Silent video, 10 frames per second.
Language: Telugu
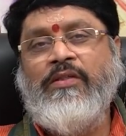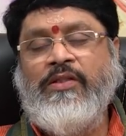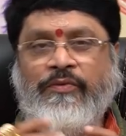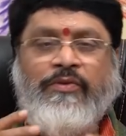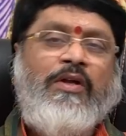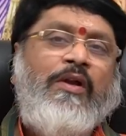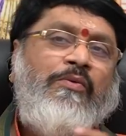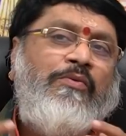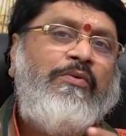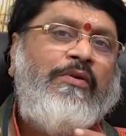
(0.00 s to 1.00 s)
జీవితంతో
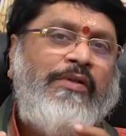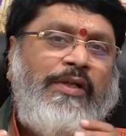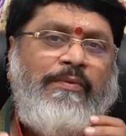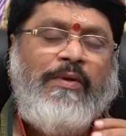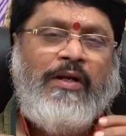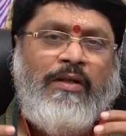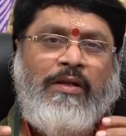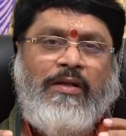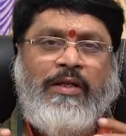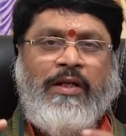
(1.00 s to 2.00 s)
ఆడుకుంటున్నాడు అంటే అక్కడ
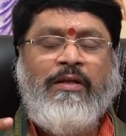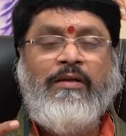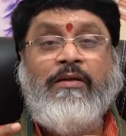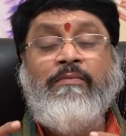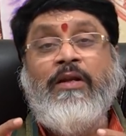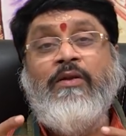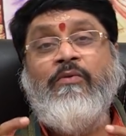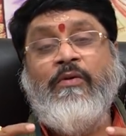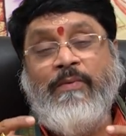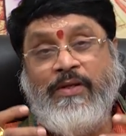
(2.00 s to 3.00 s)
ఇక్కడ మళ్ళీ
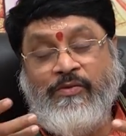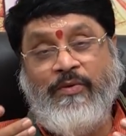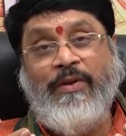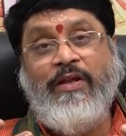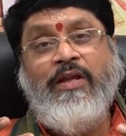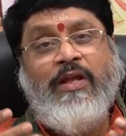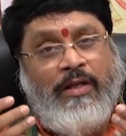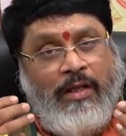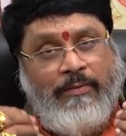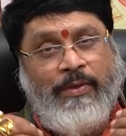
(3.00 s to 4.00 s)
ఇంకొక భాష కూడా
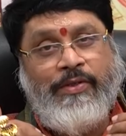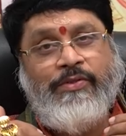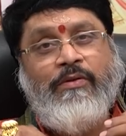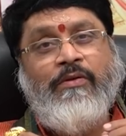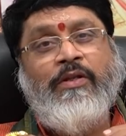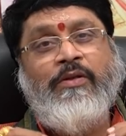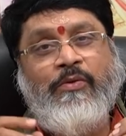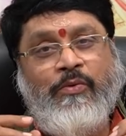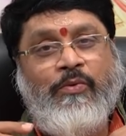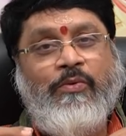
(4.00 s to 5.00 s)
నా భాషలో నేను
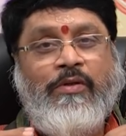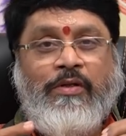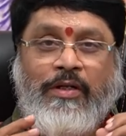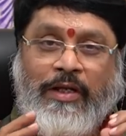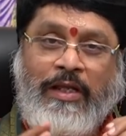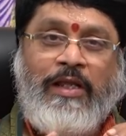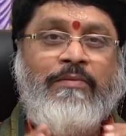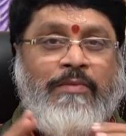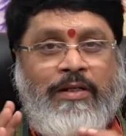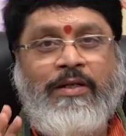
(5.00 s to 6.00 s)
డూ అలాగే
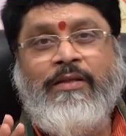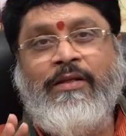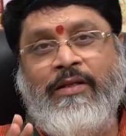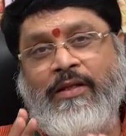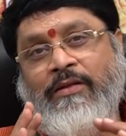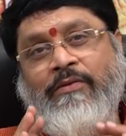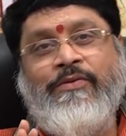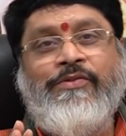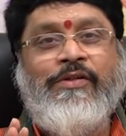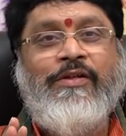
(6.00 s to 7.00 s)
మాట్లాడతాను గ్రహాల
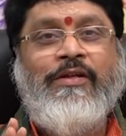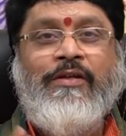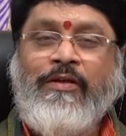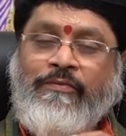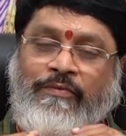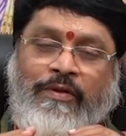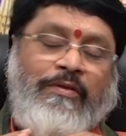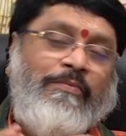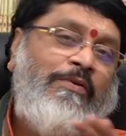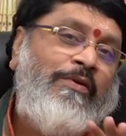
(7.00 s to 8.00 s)
గురించి ఎవ్వరూ
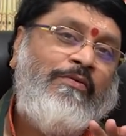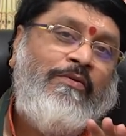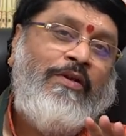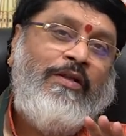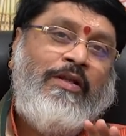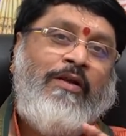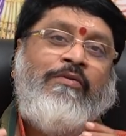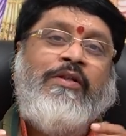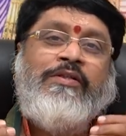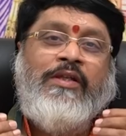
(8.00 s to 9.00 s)
తప్పుకు అనుకోకలేదు
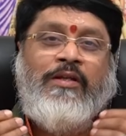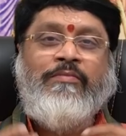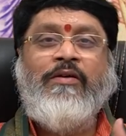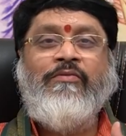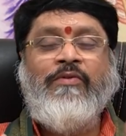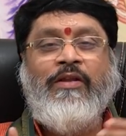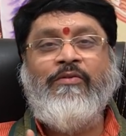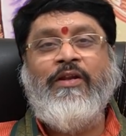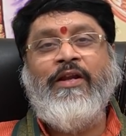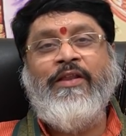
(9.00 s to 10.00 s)
నాకున్న స్నేహభావం
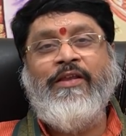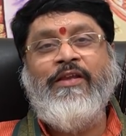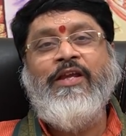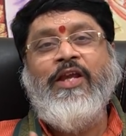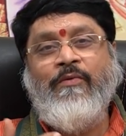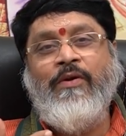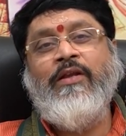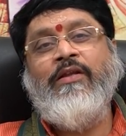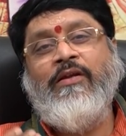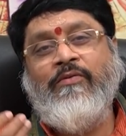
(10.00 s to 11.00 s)
వాళ్ళతో అలాంటిది
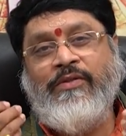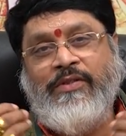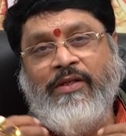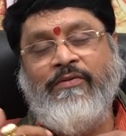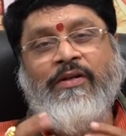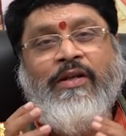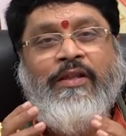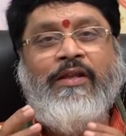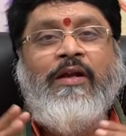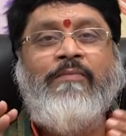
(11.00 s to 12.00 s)
వాళ్ళకి నాకున్న స్నేహం
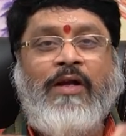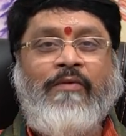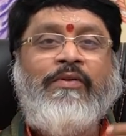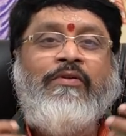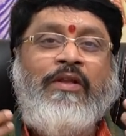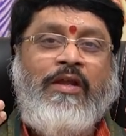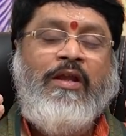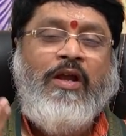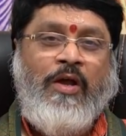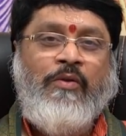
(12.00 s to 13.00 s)
అలాంటిది ఆ భావంతోనే
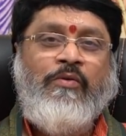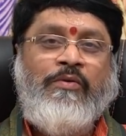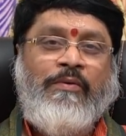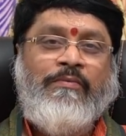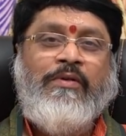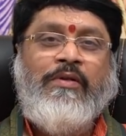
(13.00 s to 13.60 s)
అనుకుంటాం